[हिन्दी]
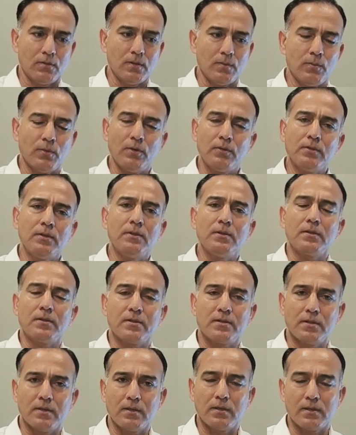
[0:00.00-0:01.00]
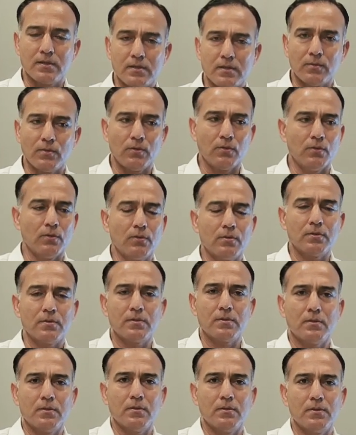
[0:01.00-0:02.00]
और ये बहुत ही इंटरेस्टिंग केस है और
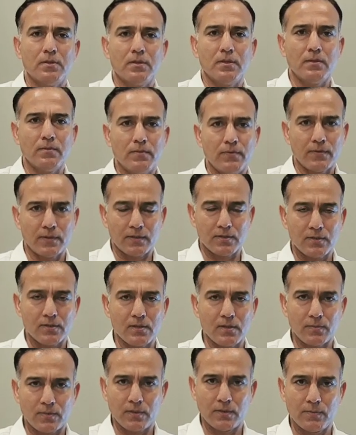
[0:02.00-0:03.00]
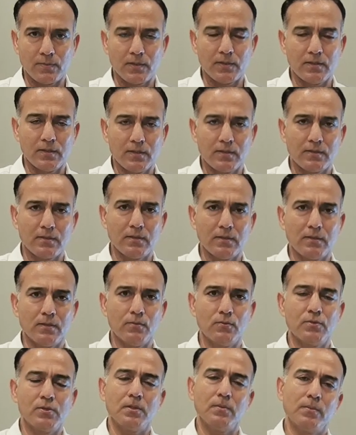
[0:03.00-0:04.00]
जितने भी फ्रैक्चर्स आप हिप के देखते
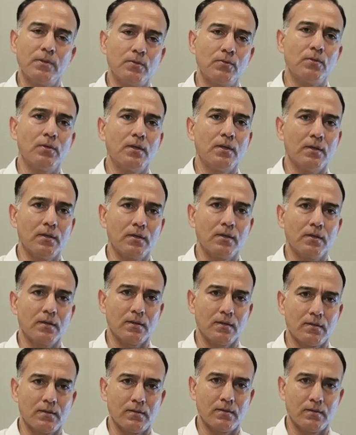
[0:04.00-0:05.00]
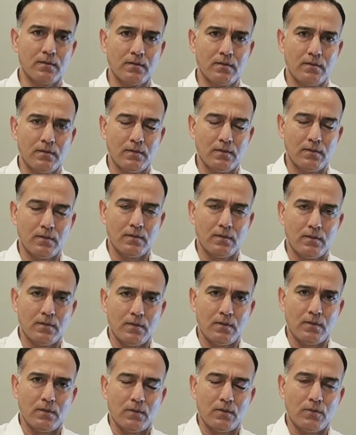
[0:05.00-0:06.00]
हैं उनसे बिल्कुल अलग है
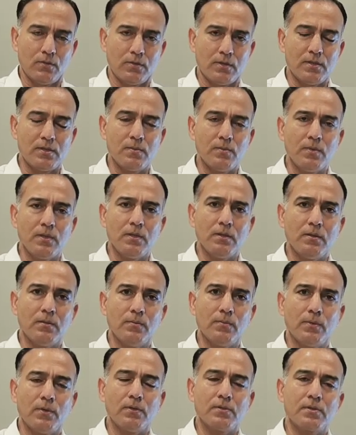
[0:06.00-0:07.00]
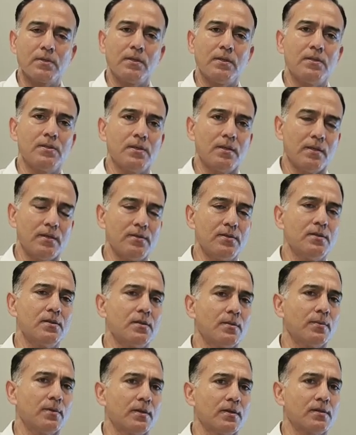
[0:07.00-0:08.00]
और इसमें बहुत सारे
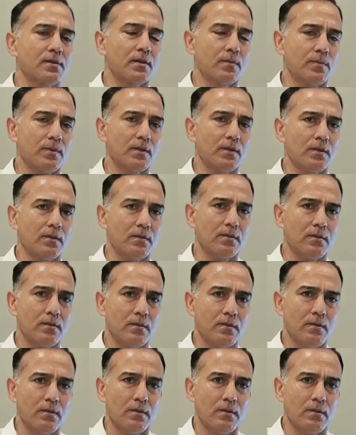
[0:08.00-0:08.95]
चैलेंजेस हमारे सामने हैं